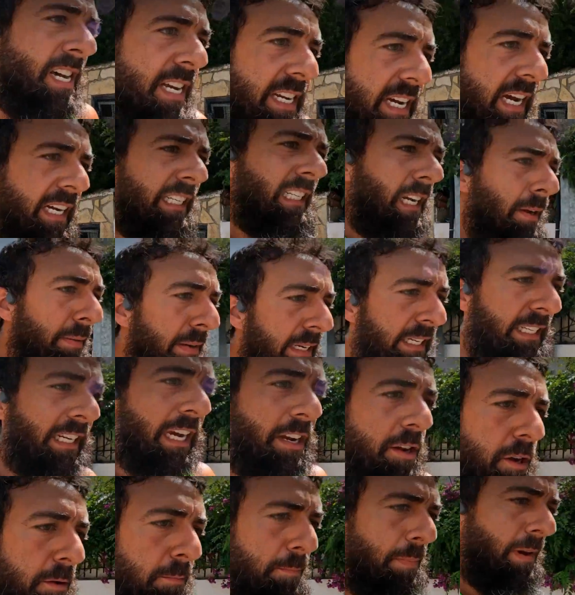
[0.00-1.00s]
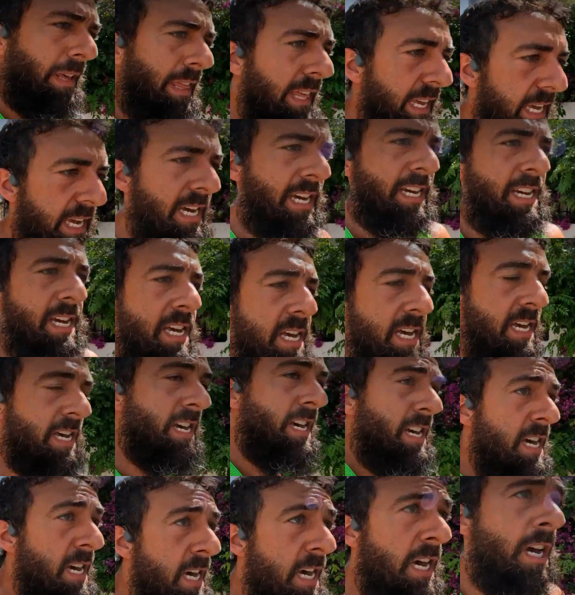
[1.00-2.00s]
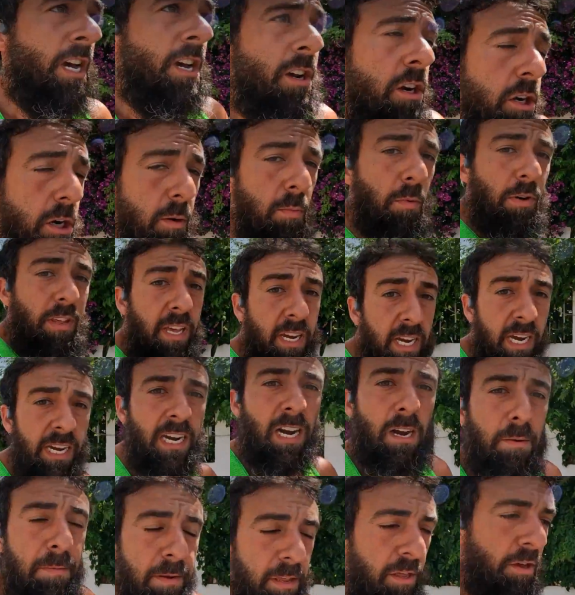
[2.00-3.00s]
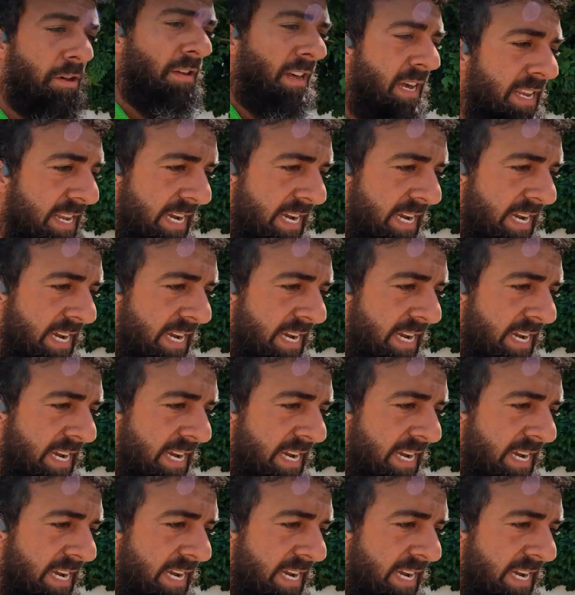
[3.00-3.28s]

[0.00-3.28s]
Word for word: ya sabéis que yo empecé, como dije en el vídeo de